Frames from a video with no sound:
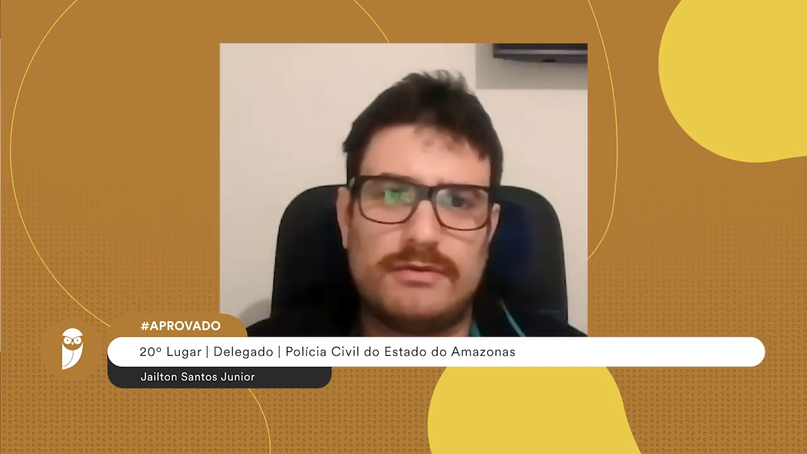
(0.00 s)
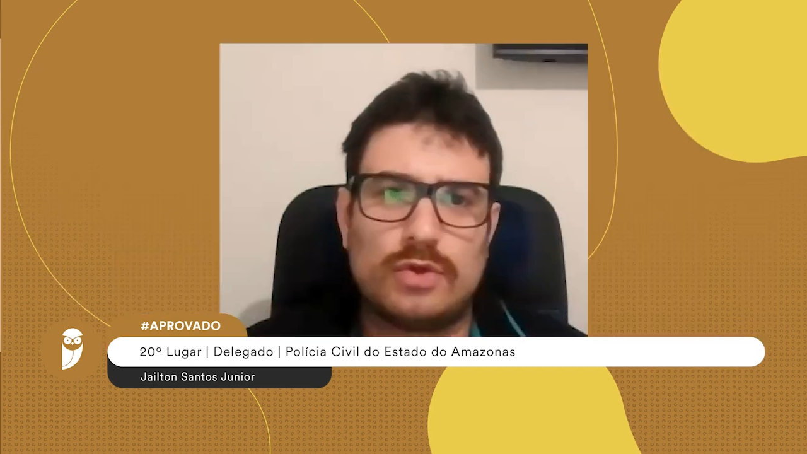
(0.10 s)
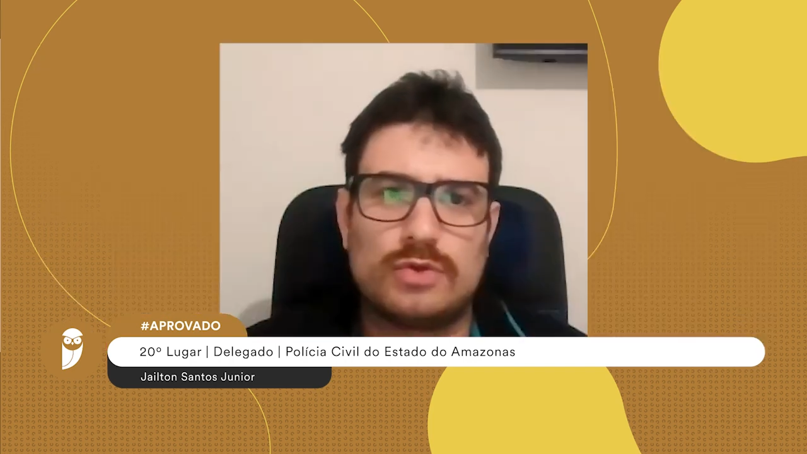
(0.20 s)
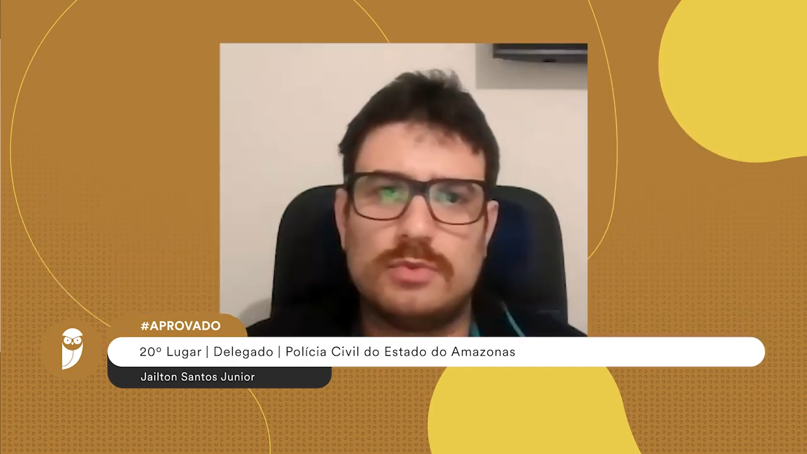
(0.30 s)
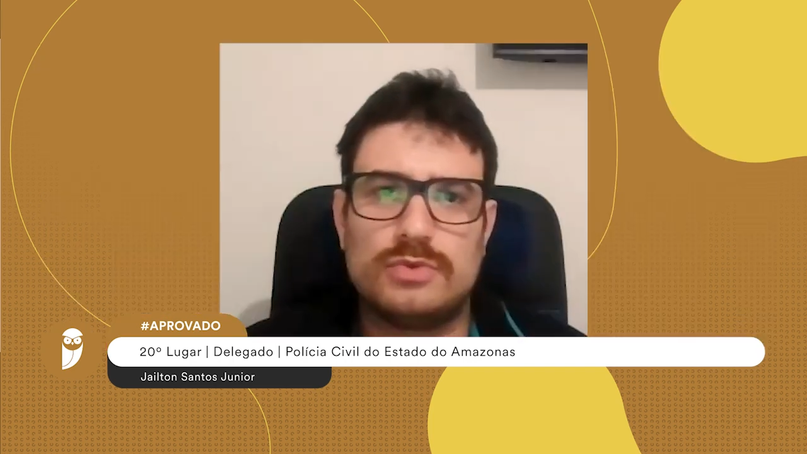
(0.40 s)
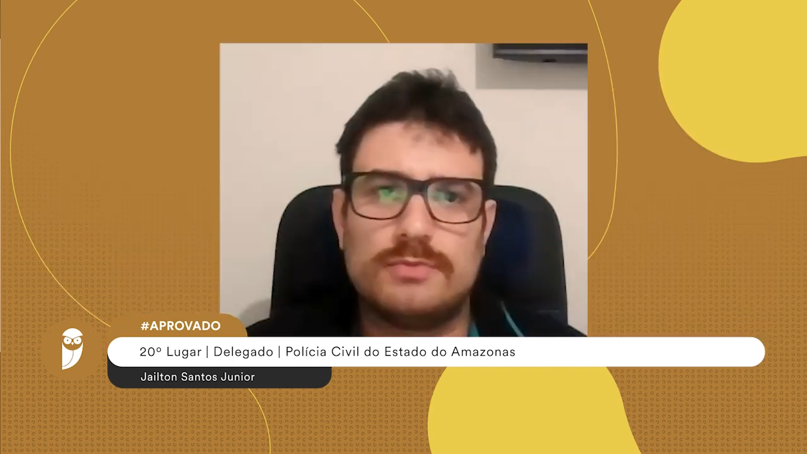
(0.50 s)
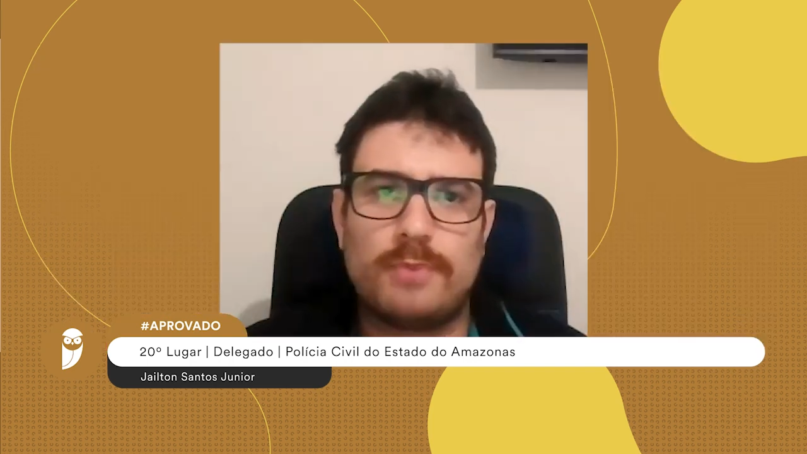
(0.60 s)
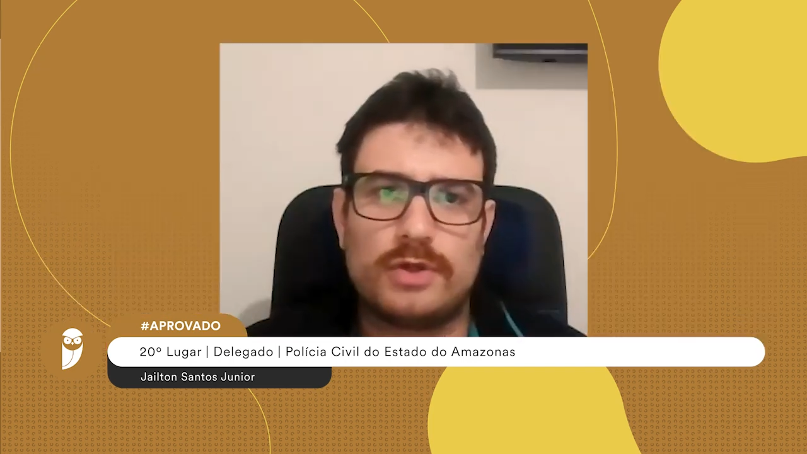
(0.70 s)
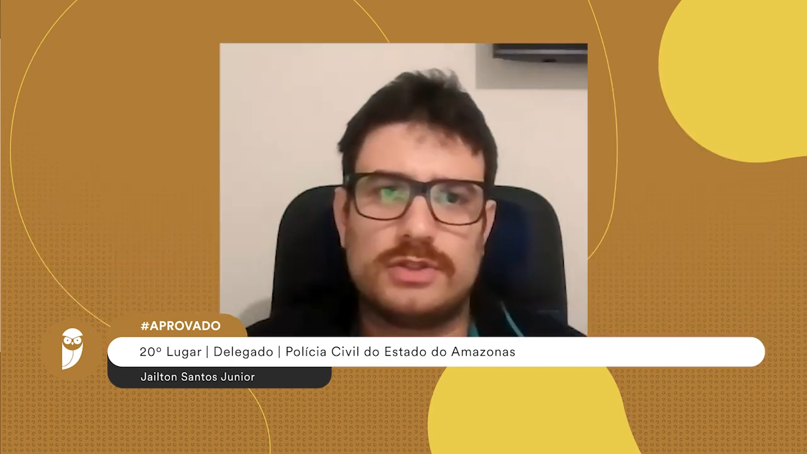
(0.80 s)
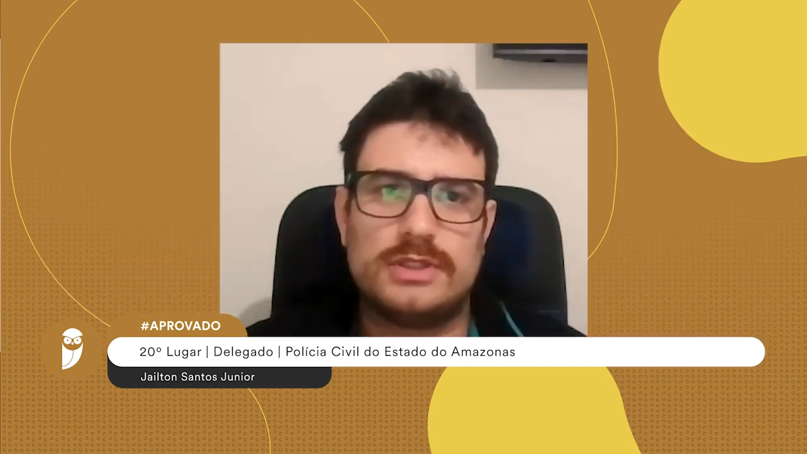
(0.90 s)
todo mundo
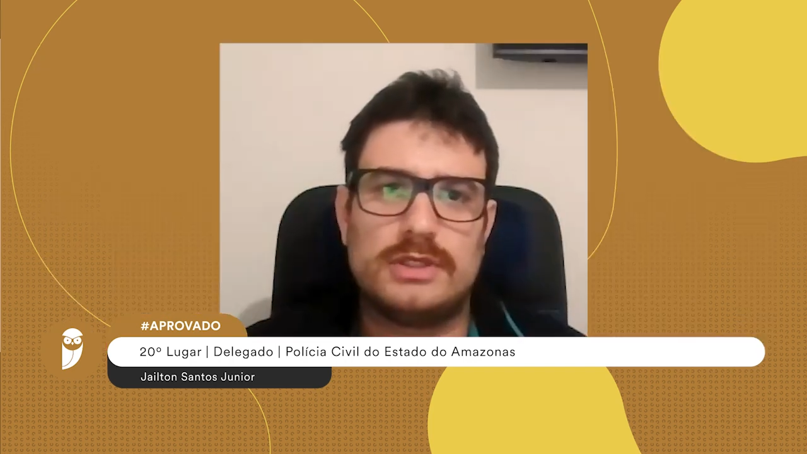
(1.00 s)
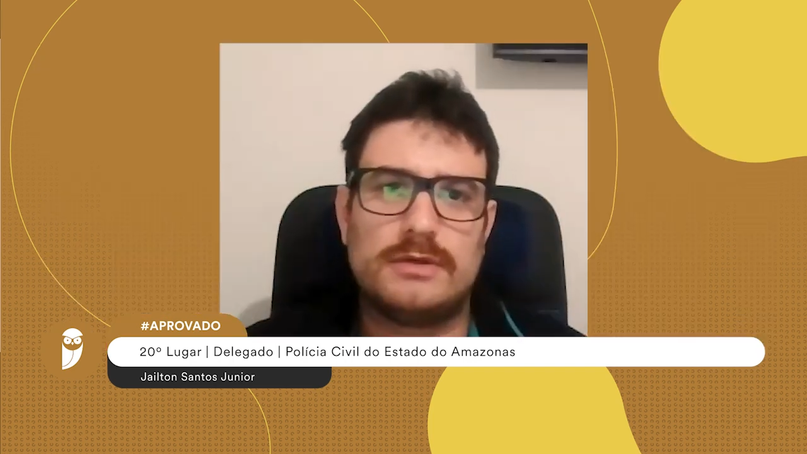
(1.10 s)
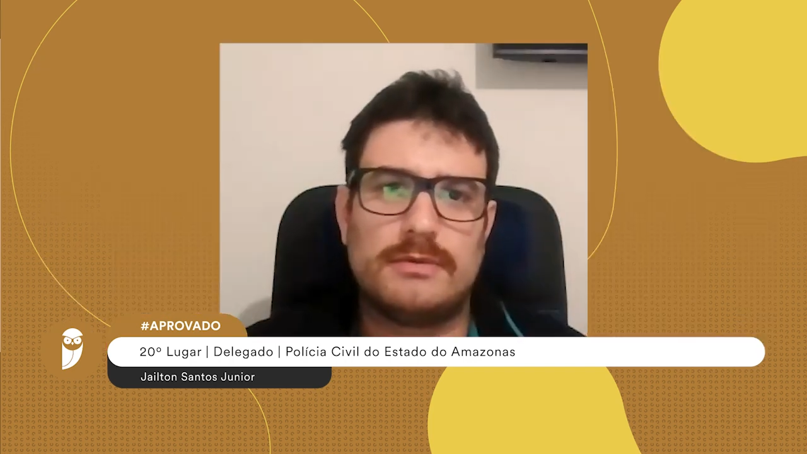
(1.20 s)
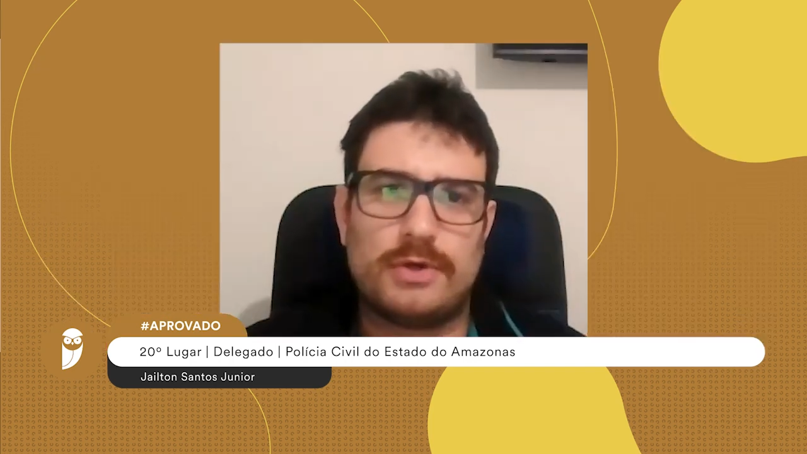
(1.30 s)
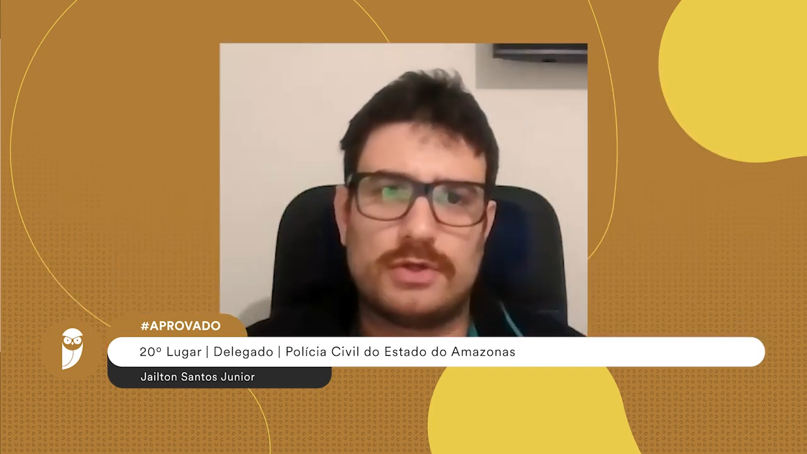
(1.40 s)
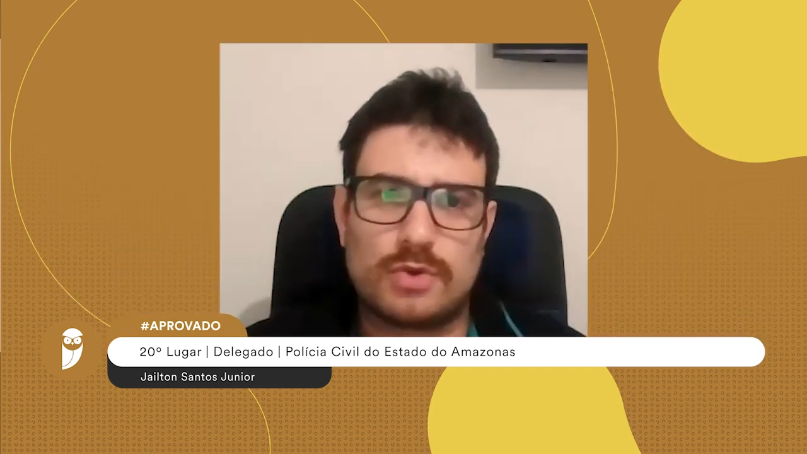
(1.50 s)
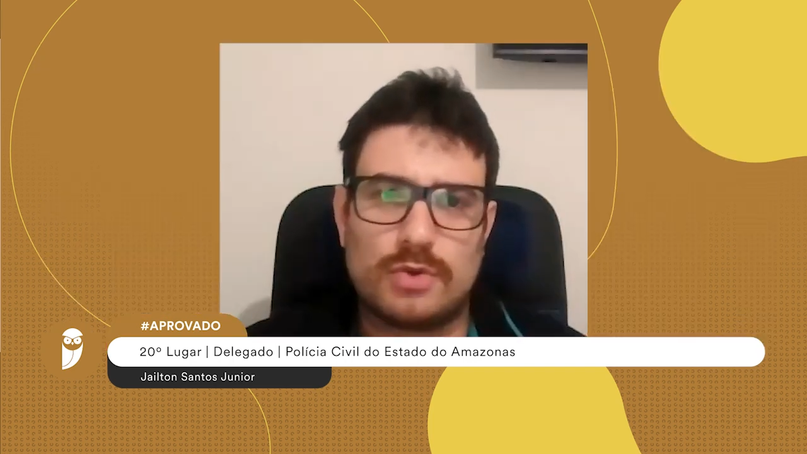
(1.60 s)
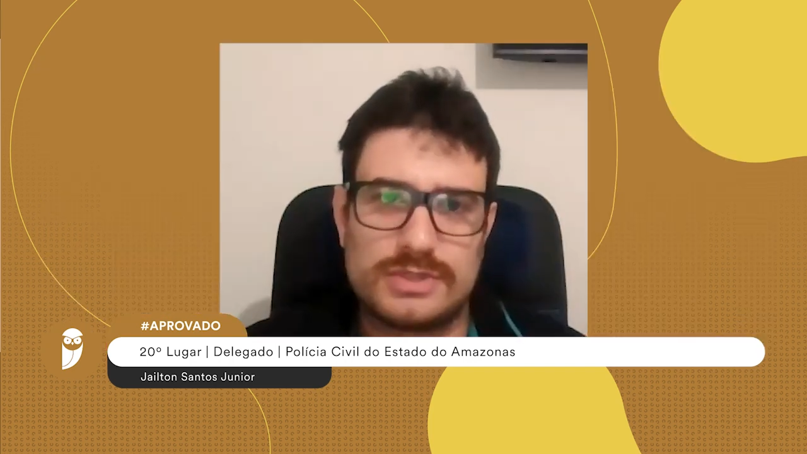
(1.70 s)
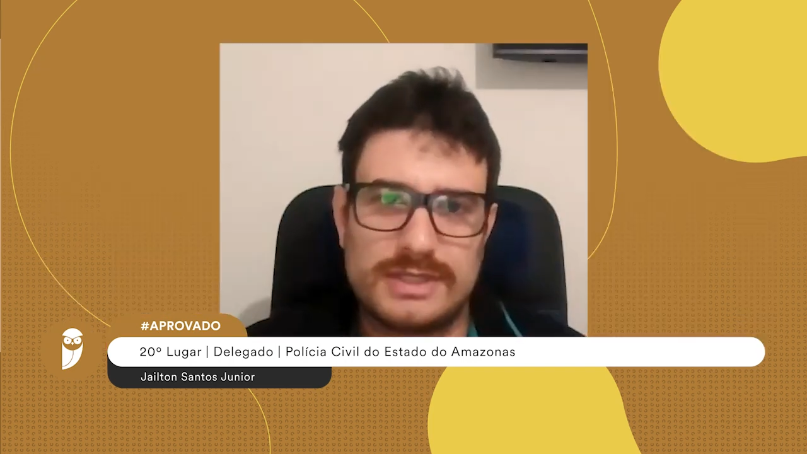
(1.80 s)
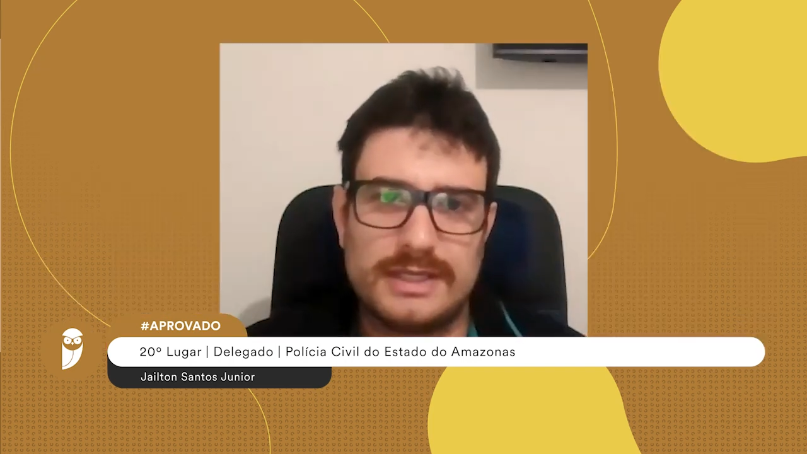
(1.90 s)
pode, pode
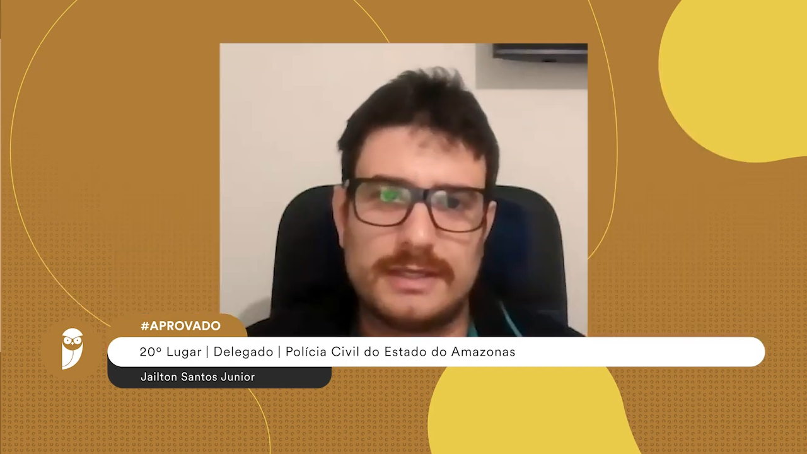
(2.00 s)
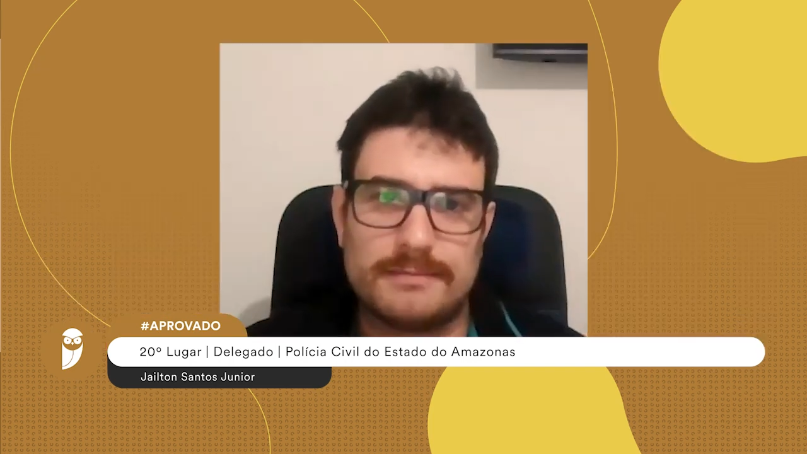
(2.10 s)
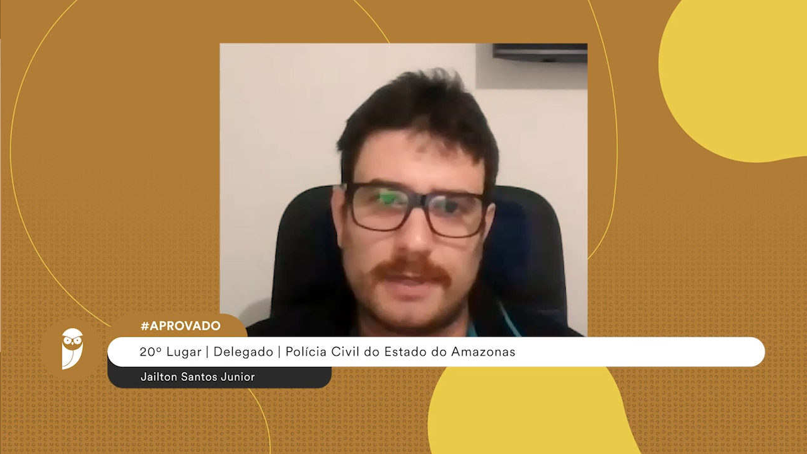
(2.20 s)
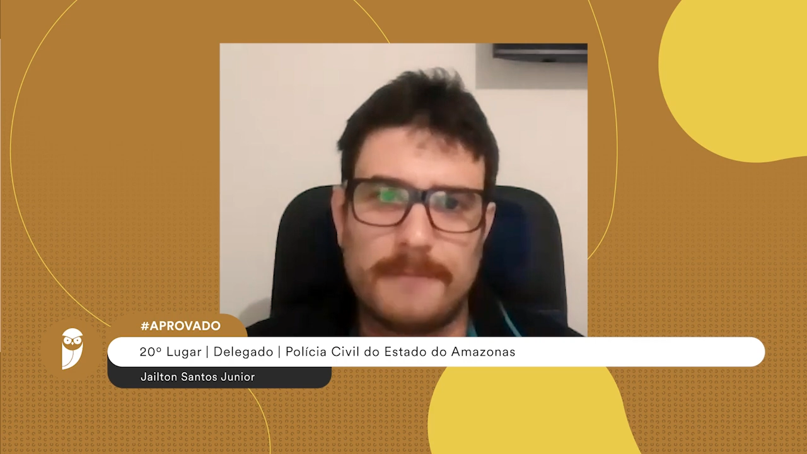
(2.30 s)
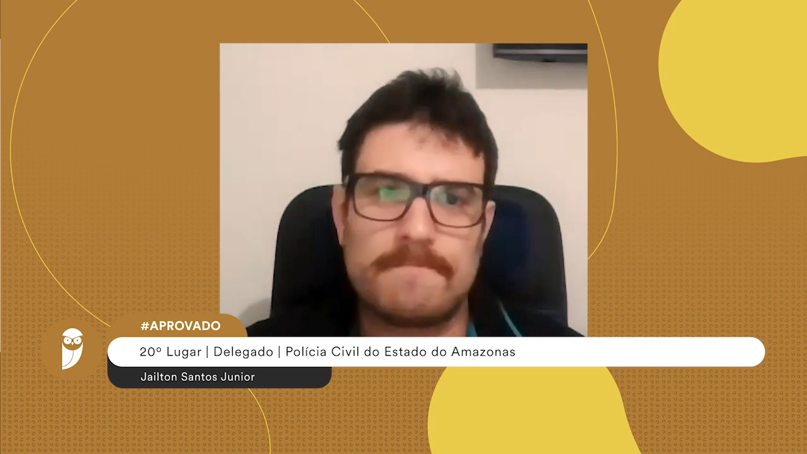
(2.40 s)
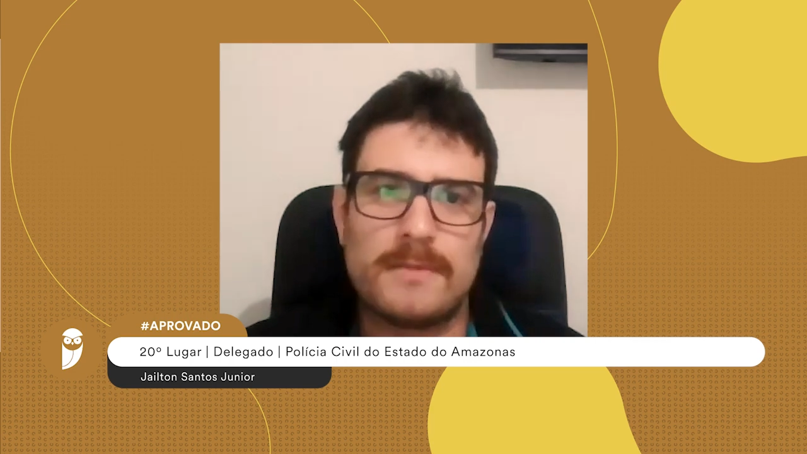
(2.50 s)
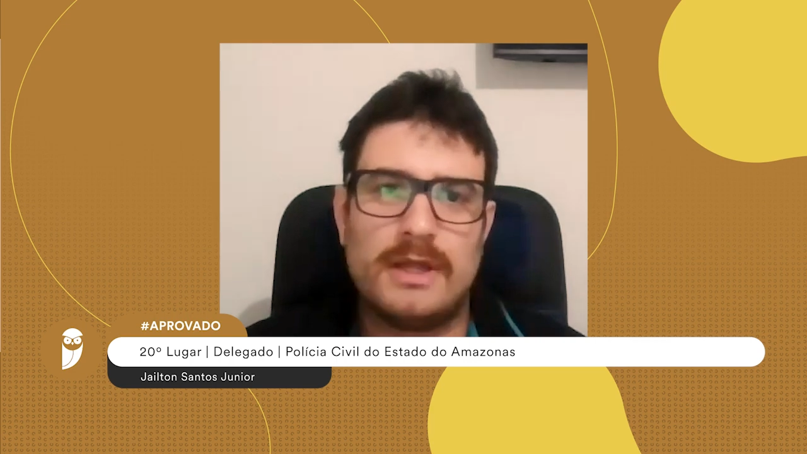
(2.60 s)
conseguir, né?